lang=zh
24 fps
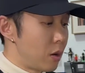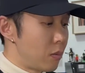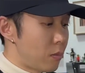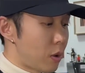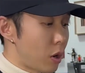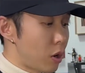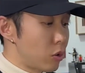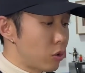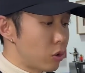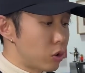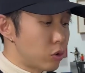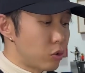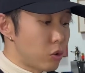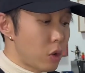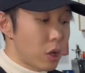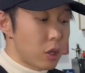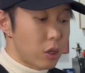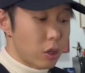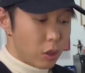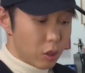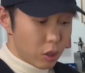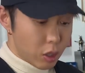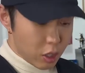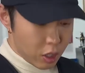包括楦
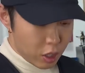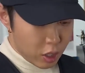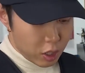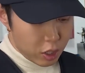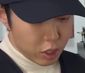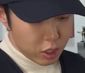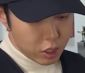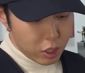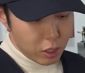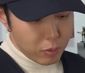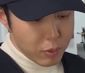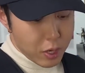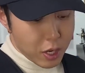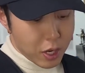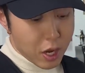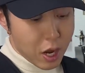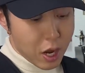头，正面